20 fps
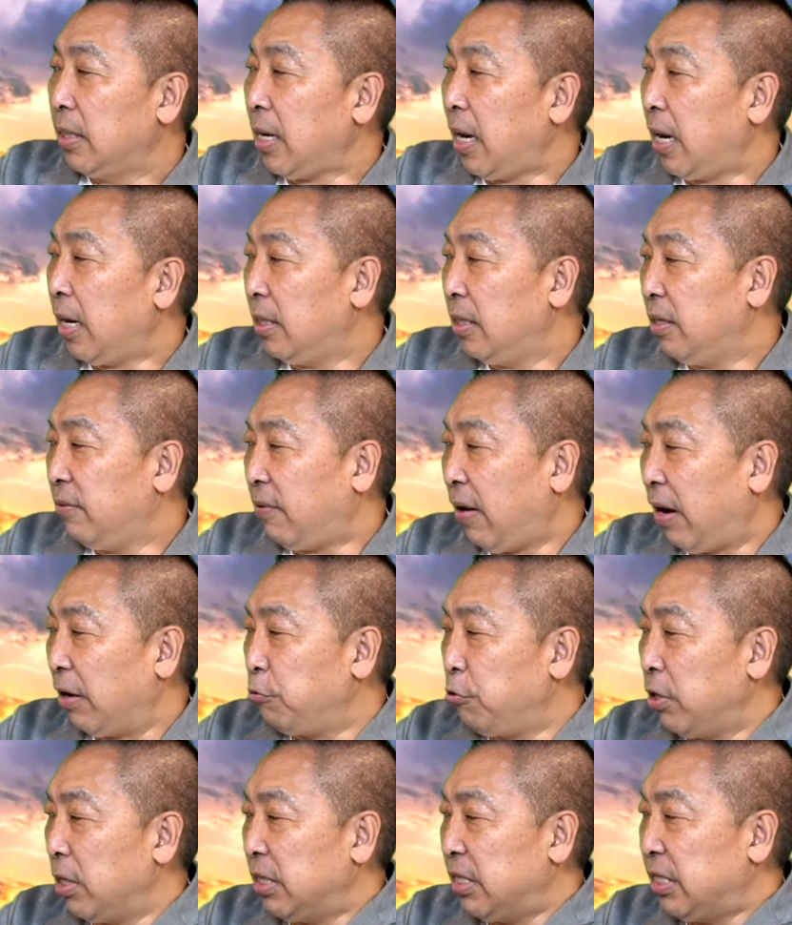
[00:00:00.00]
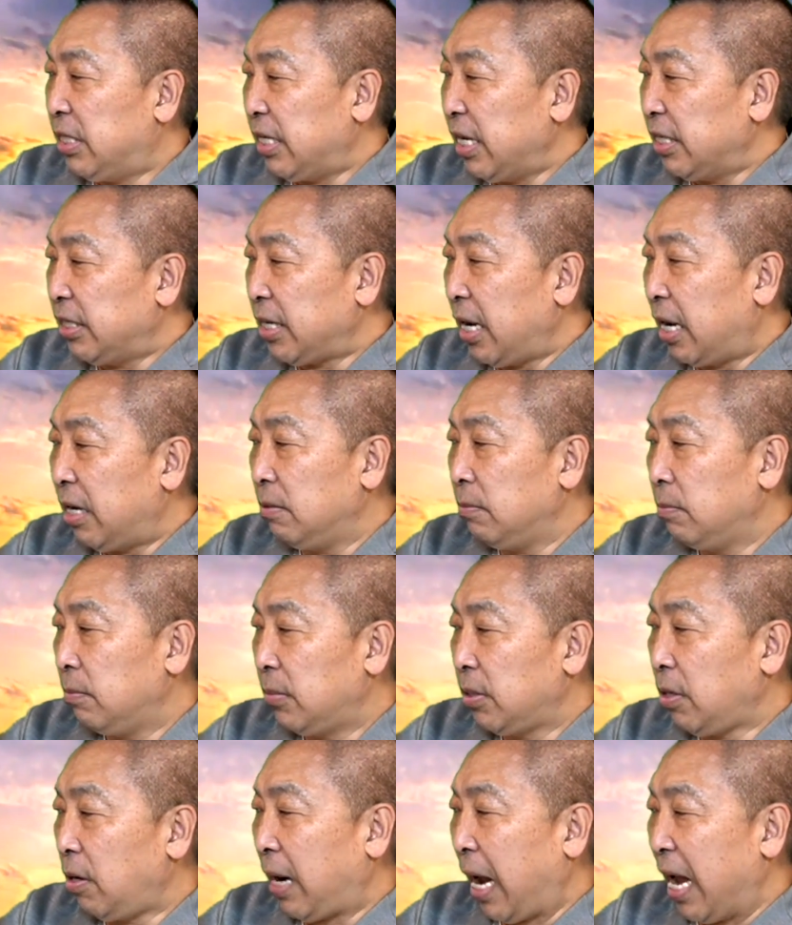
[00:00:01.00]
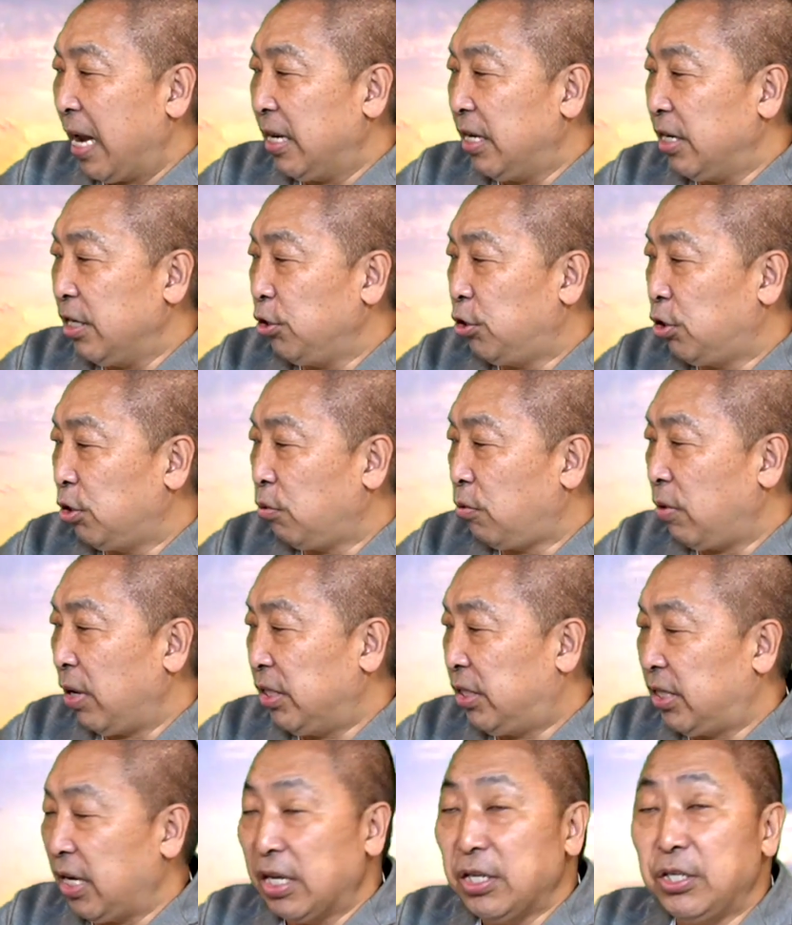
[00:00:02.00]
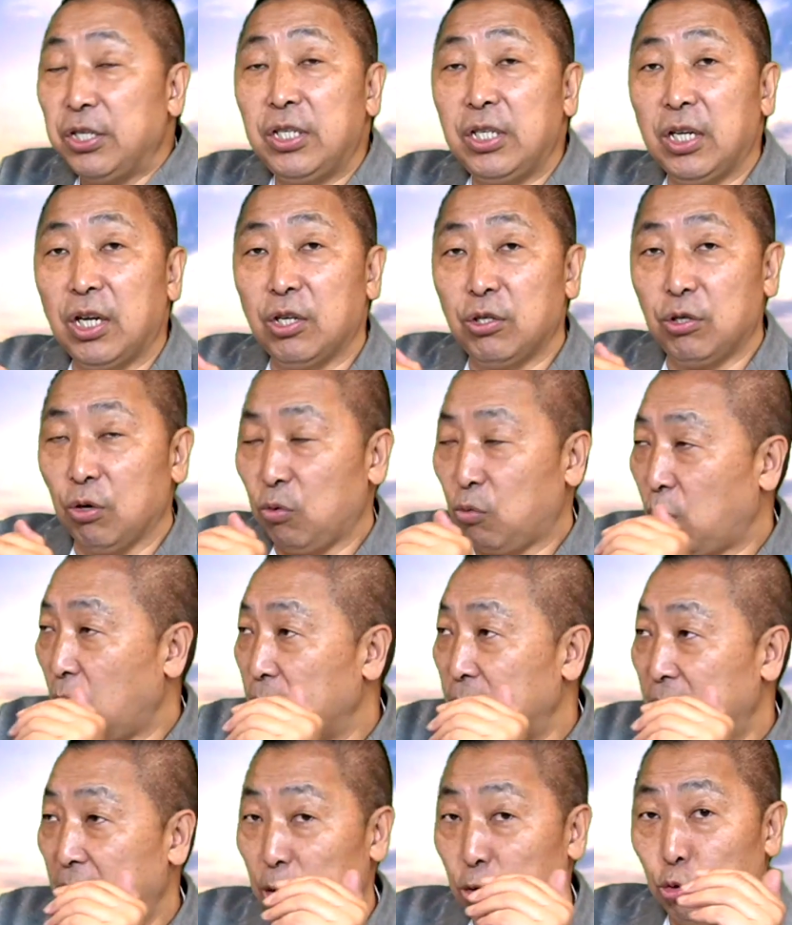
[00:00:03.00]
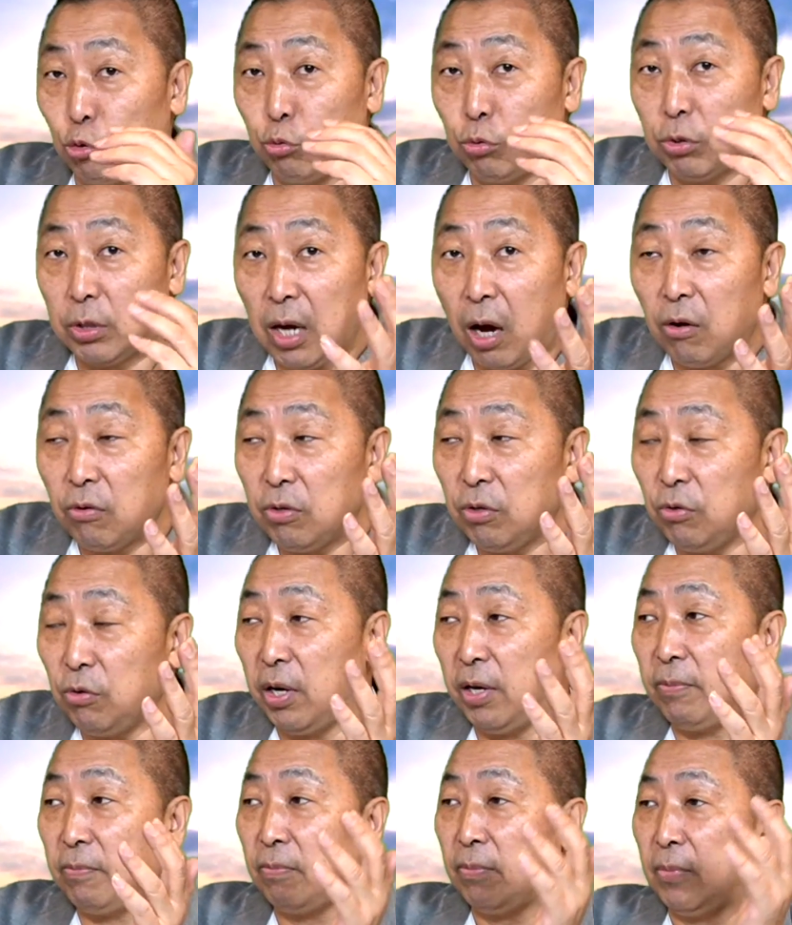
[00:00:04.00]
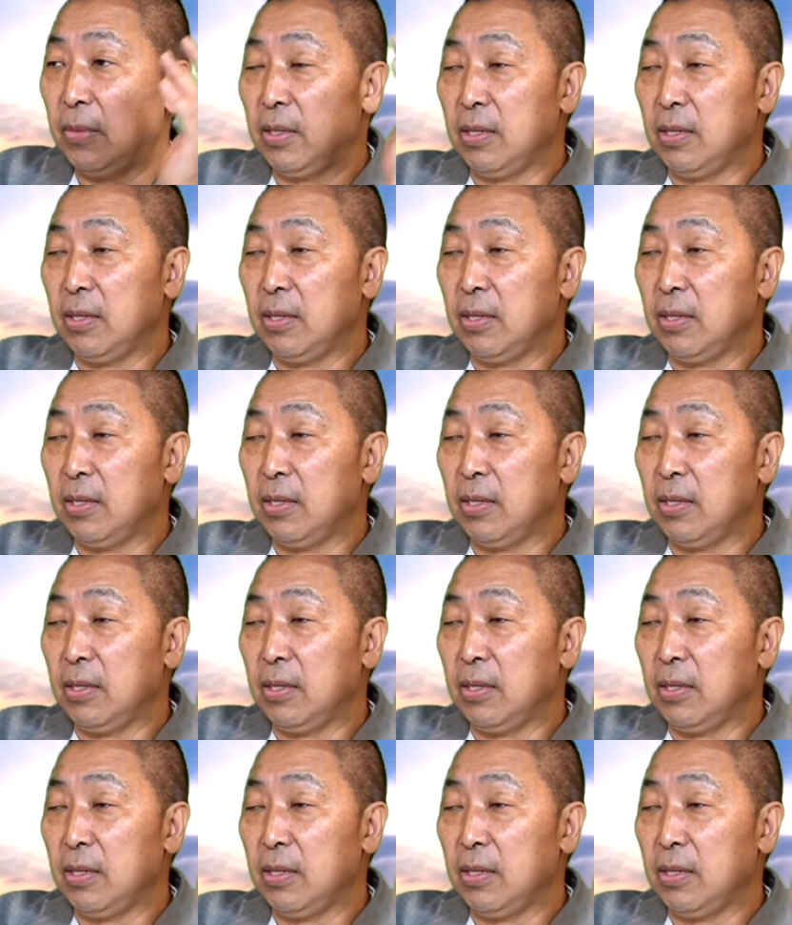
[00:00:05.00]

那立法院协商要开临时会前戏的时候，国民党出招，因为